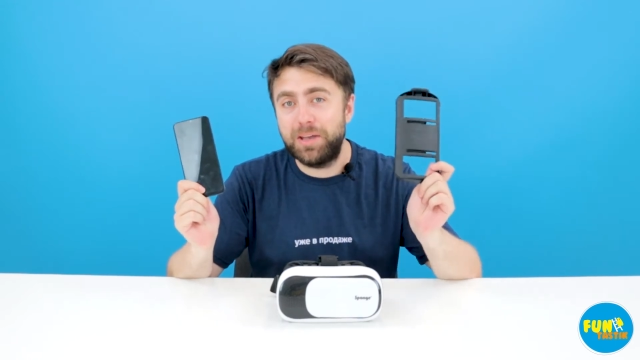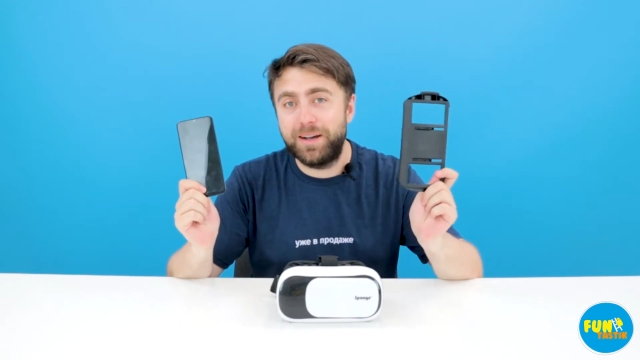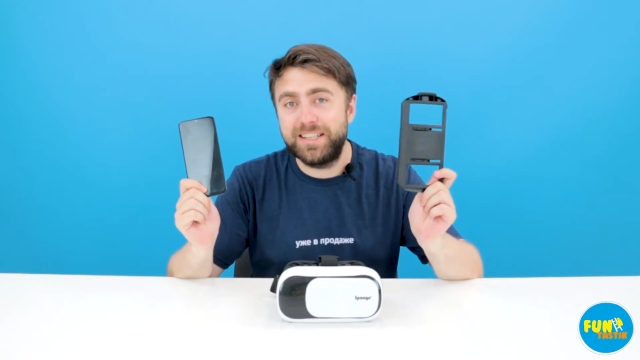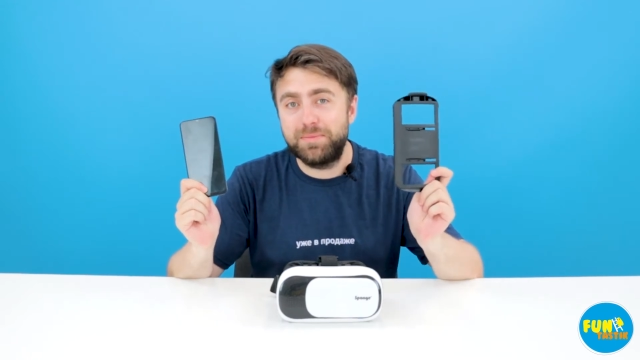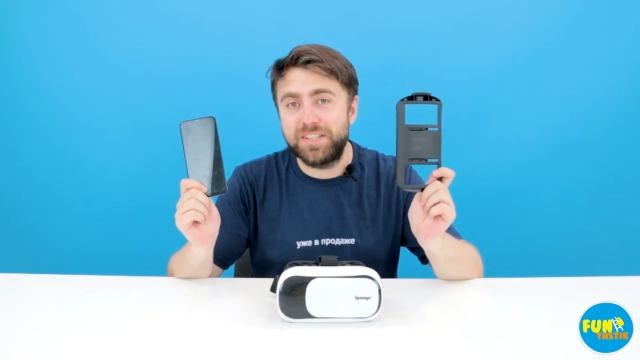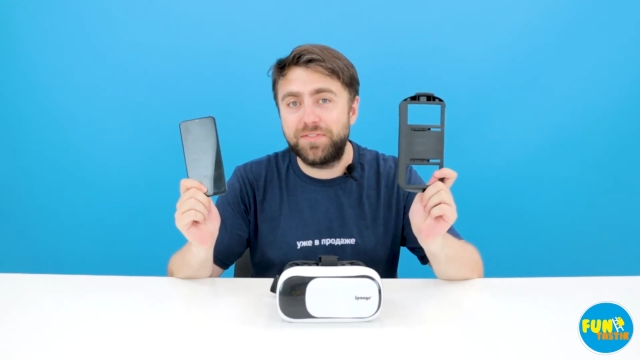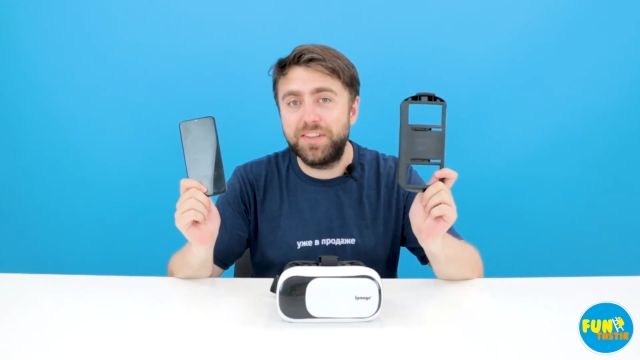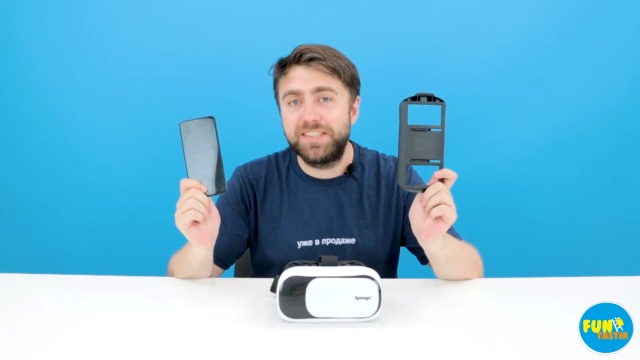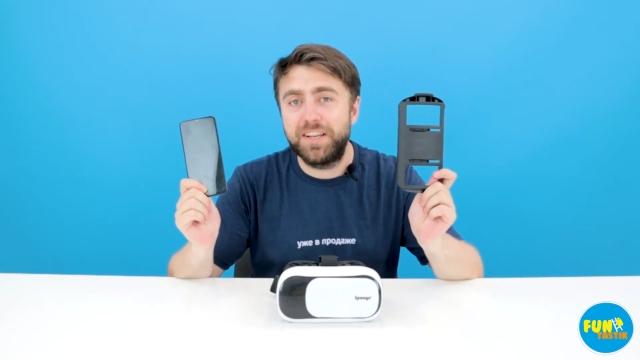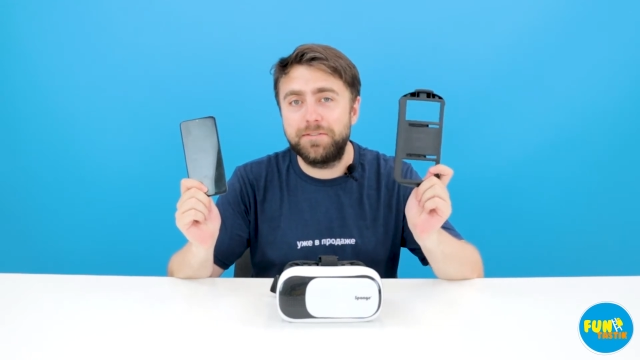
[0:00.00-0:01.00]
необходимо
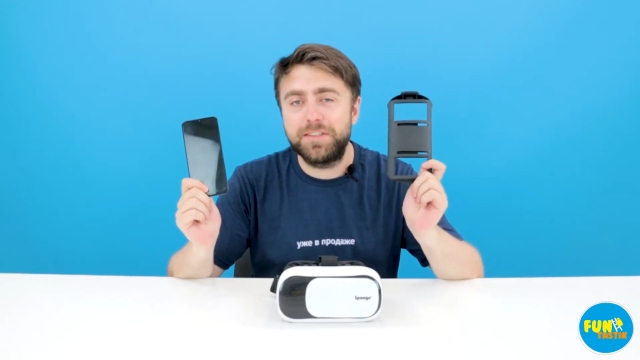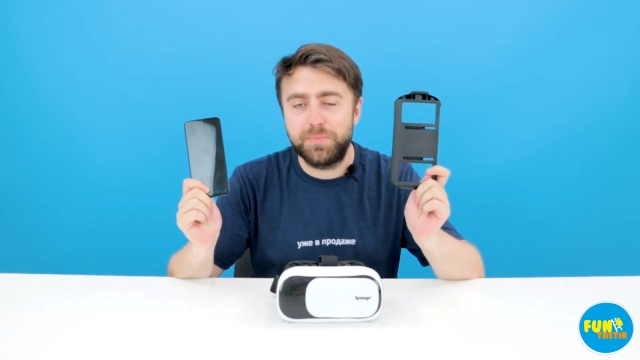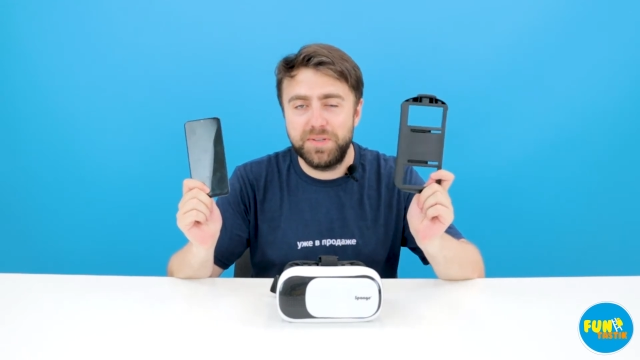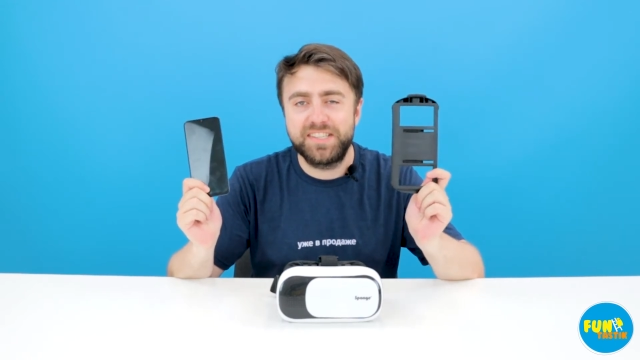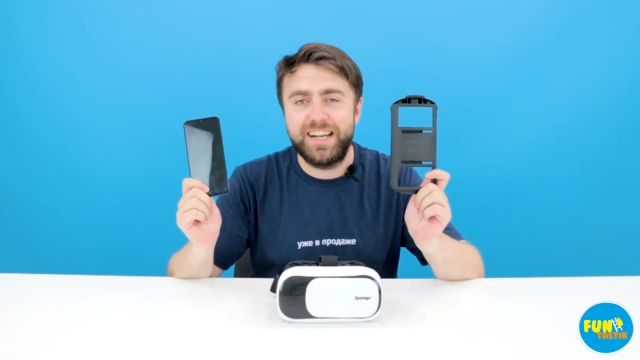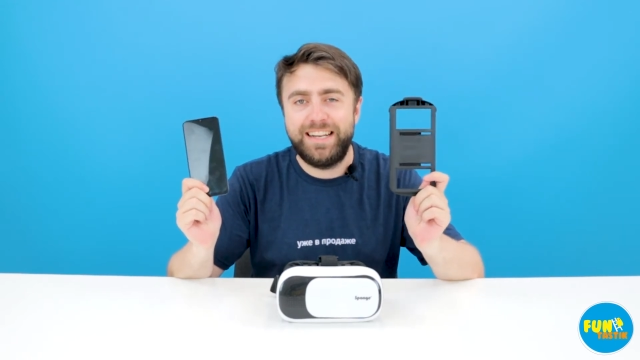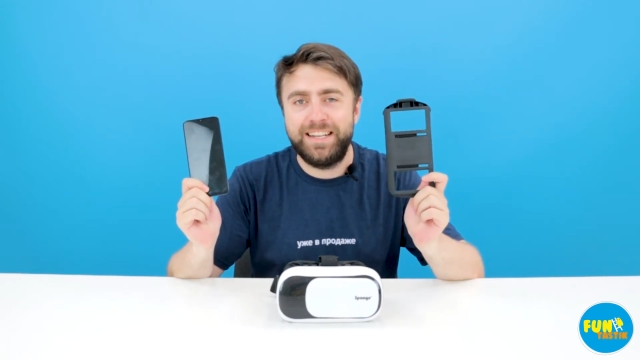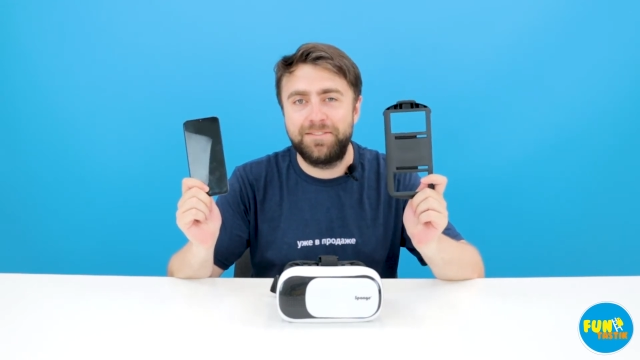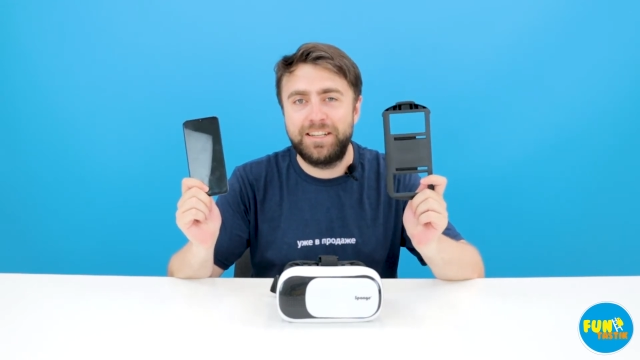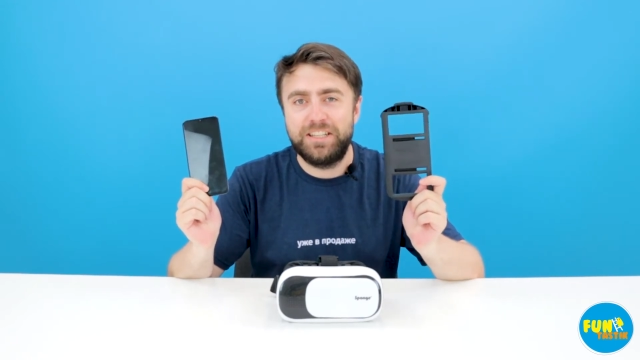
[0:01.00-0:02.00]
зафиксировать в
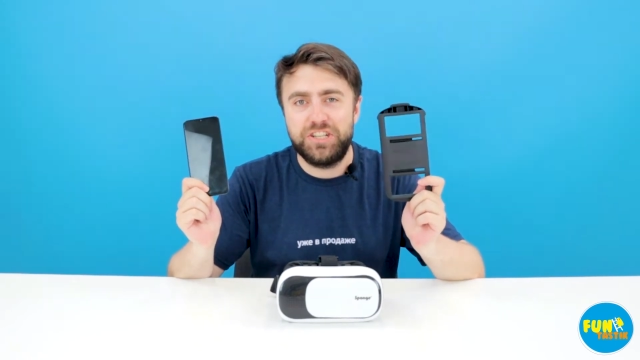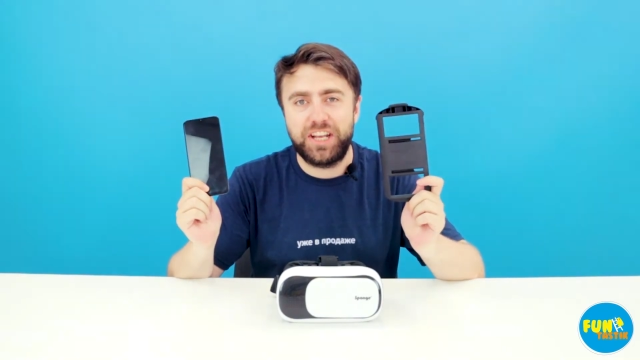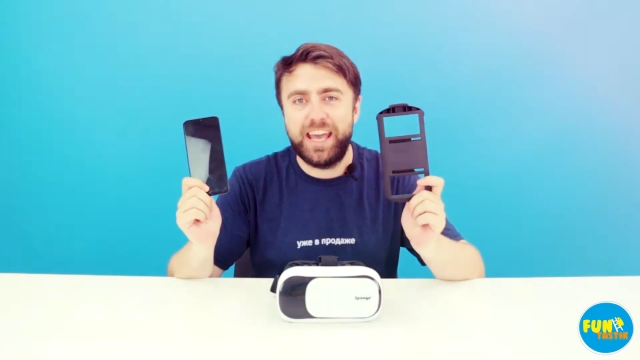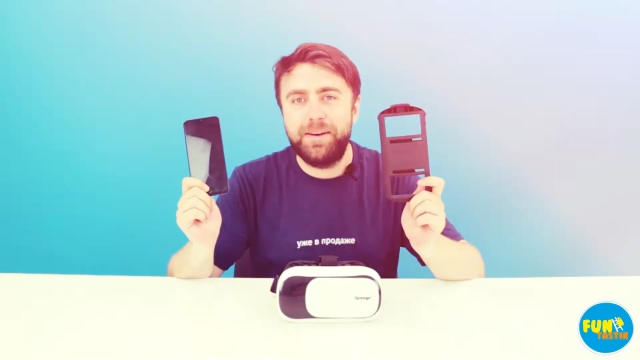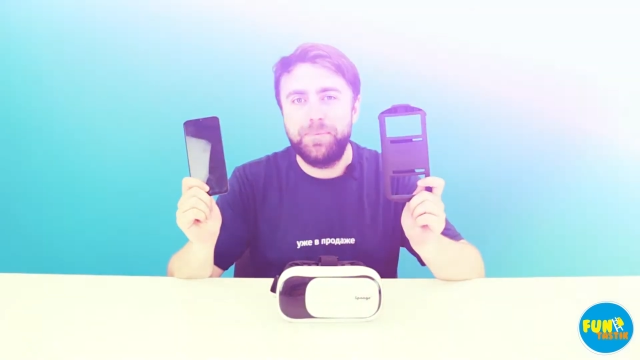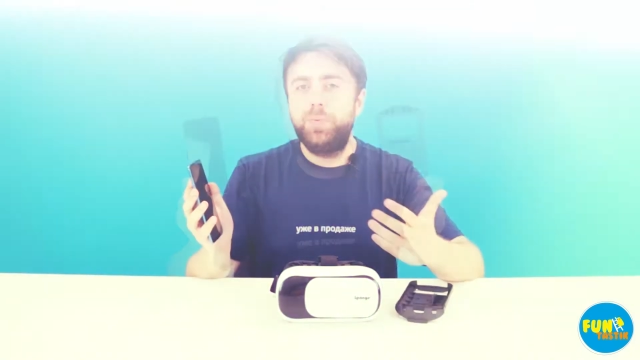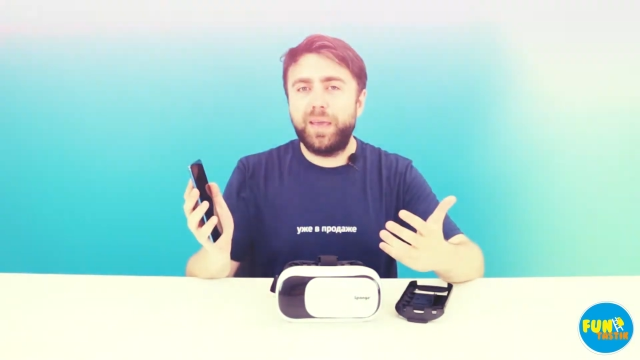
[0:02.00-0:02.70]
специальной ванночке.